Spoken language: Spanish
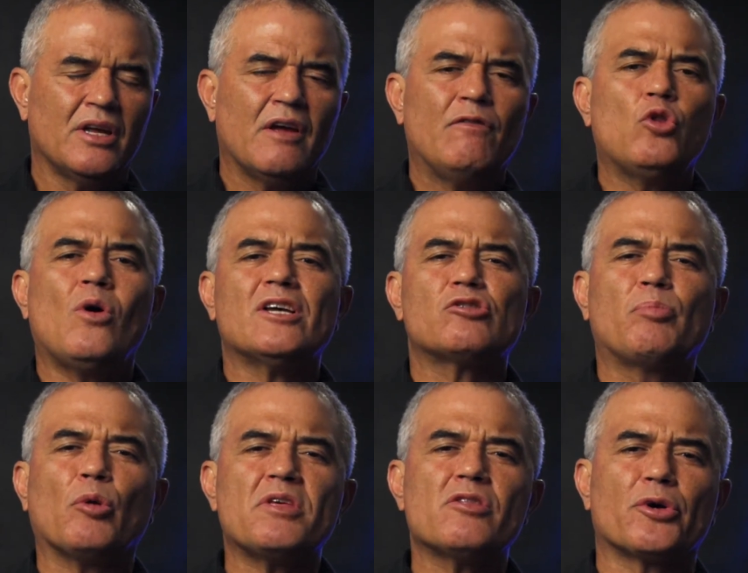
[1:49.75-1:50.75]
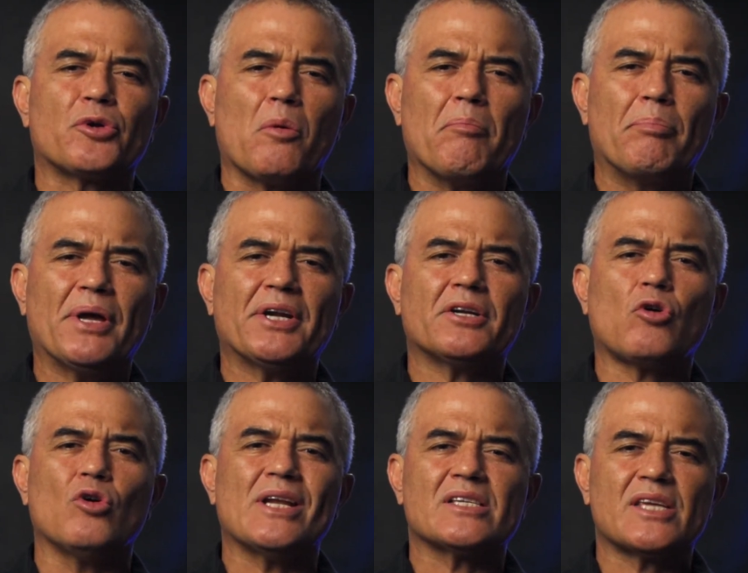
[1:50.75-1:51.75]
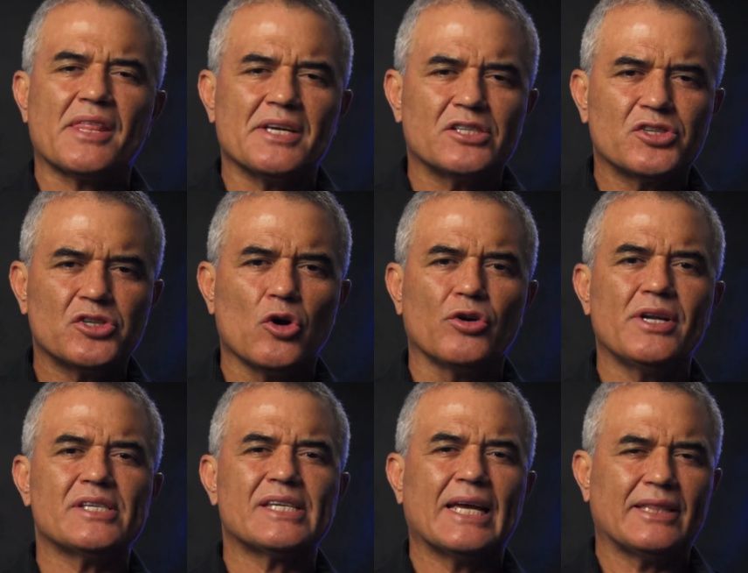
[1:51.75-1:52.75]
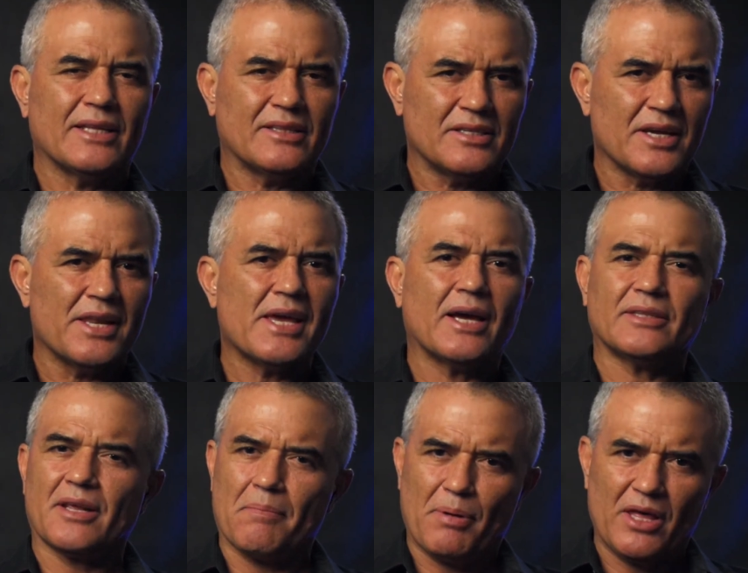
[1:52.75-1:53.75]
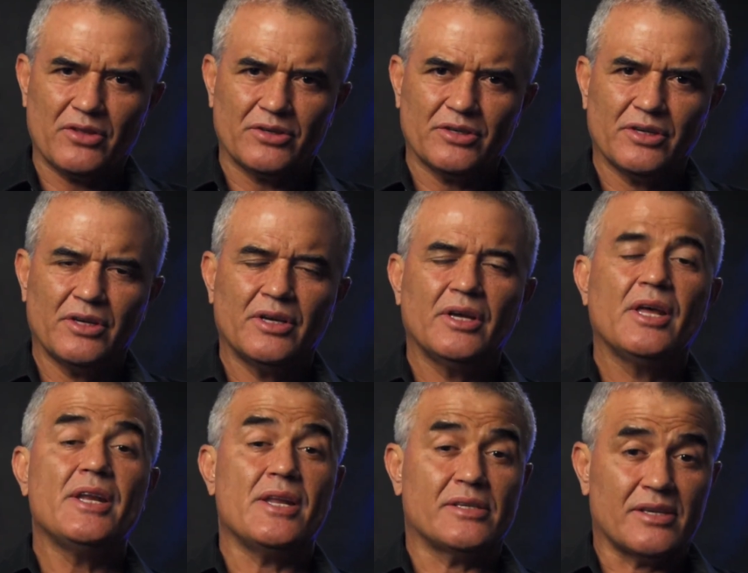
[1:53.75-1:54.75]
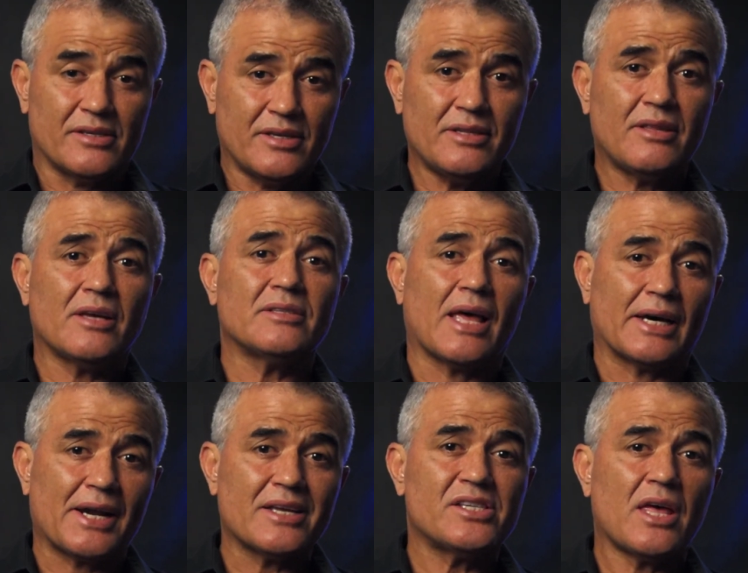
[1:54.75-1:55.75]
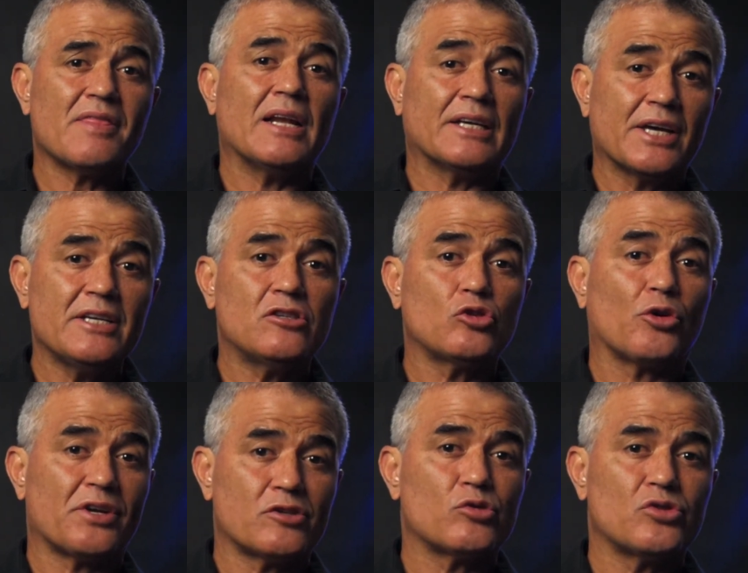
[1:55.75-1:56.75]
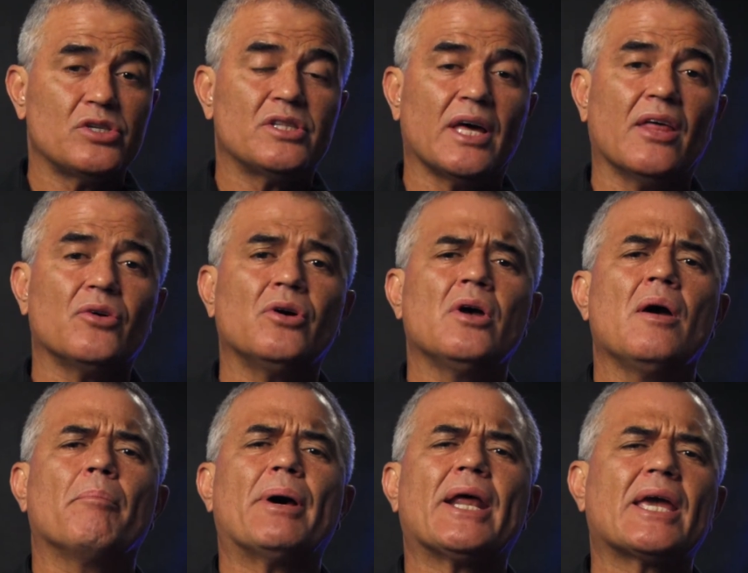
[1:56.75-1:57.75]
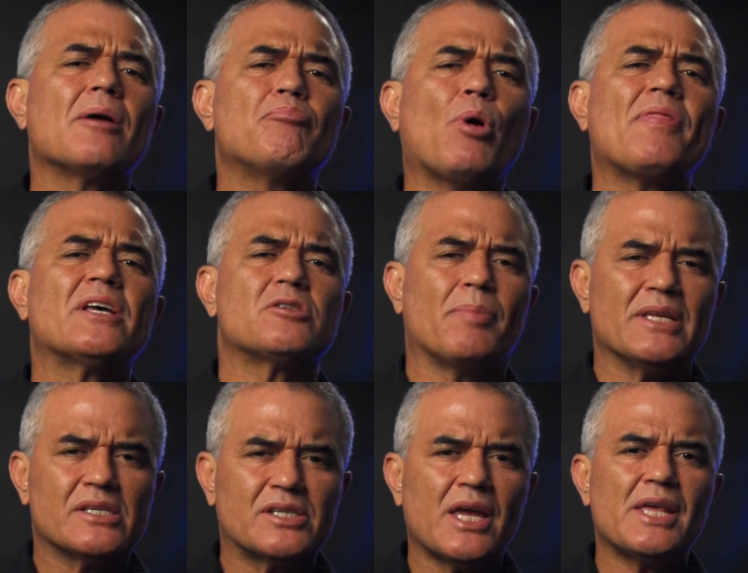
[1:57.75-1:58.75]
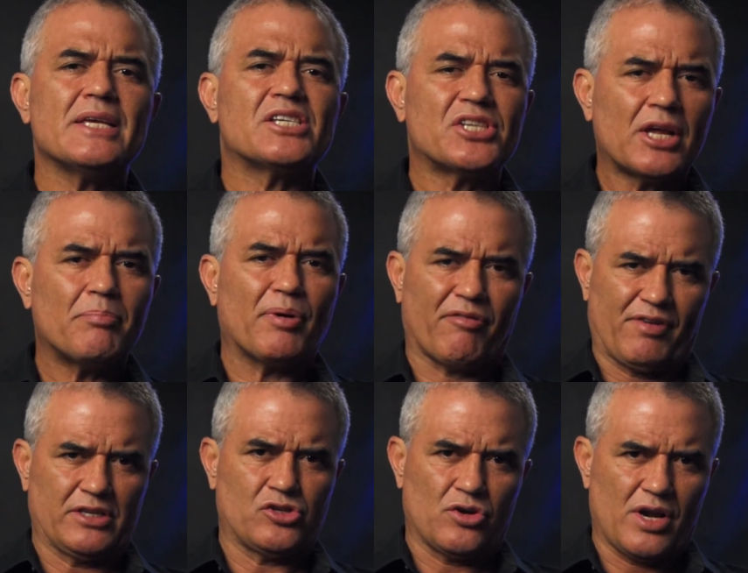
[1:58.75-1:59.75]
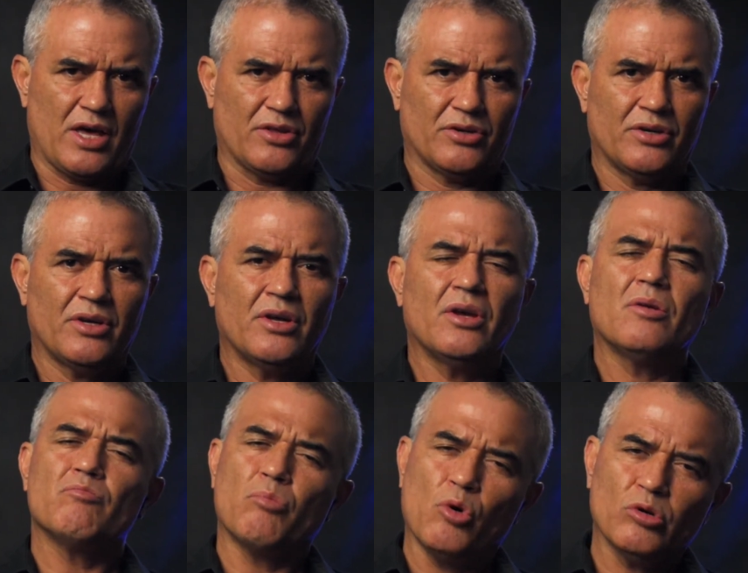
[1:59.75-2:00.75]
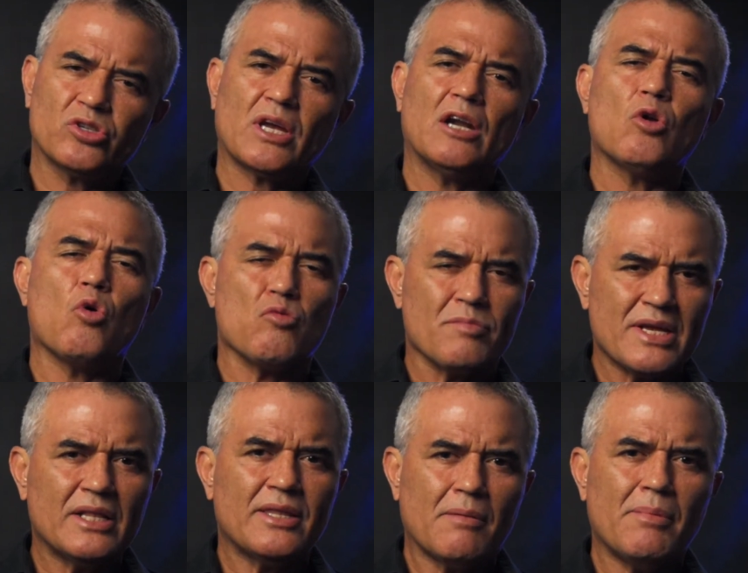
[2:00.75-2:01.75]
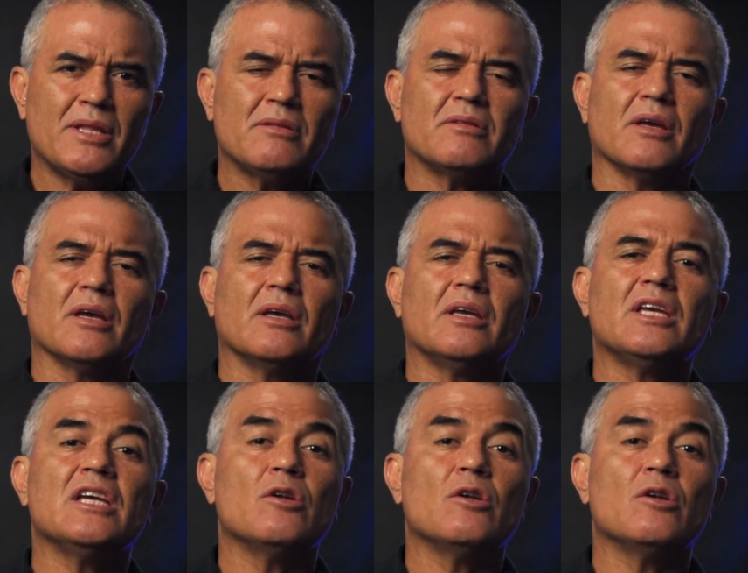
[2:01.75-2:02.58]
¿No has podido romper con las adicciones que te tienen atrapado? Necesitas la gracia del Cristo resucitado para que puedas vencer y ser perfeccionado búscalo humildemente y